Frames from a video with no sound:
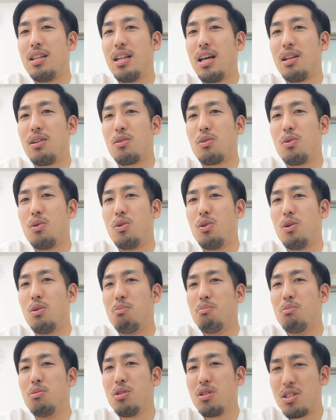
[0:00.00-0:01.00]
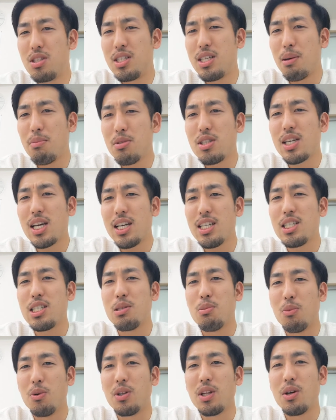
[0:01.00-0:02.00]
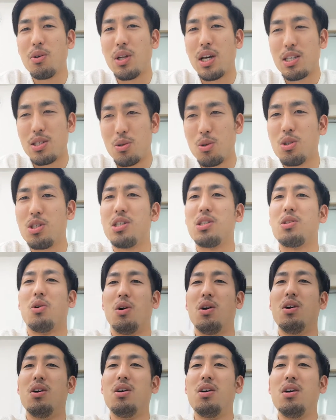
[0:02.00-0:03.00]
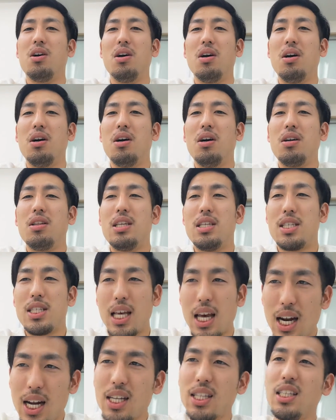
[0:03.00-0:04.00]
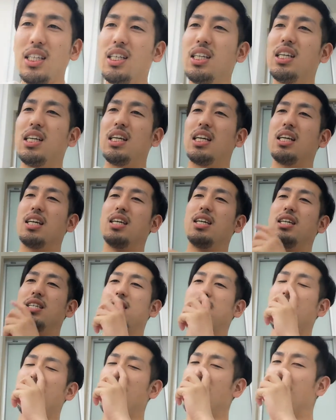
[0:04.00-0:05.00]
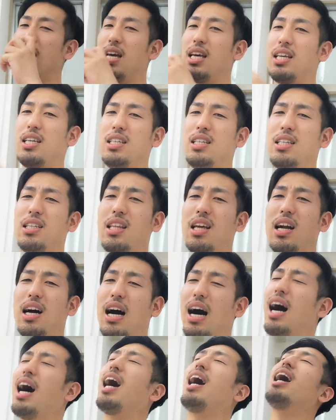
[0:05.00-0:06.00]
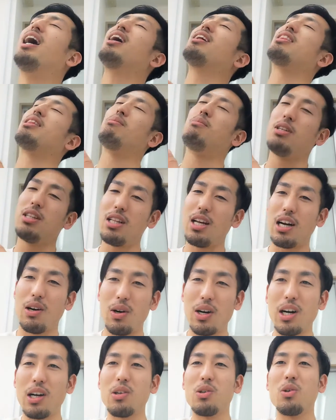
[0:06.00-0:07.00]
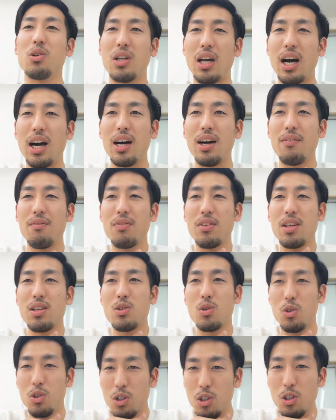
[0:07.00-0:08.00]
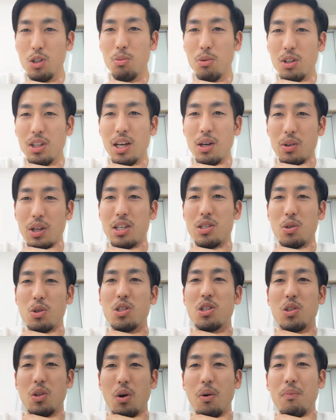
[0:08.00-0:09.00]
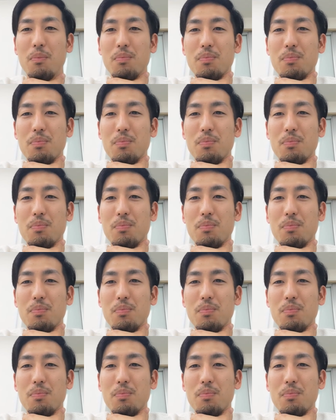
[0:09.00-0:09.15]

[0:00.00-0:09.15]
なんとこう、むっちゃ難しい問題を出してほしいと。で、さらに、正解聞いたら、あーってみんながわかるような、そういう問題を出してほしいと。